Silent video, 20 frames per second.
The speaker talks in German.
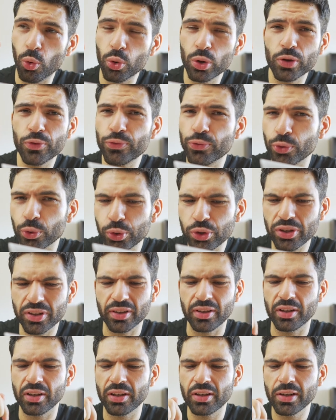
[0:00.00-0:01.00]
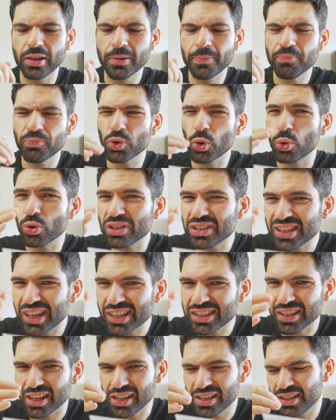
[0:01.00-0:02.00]
ohne Früchte drin und
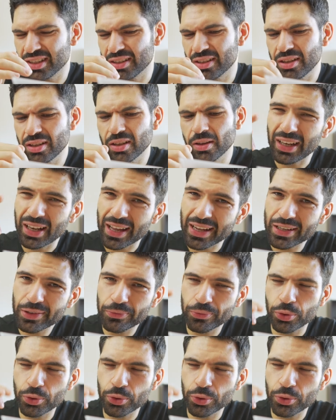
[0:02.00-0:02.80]
sehr salzig. Leicht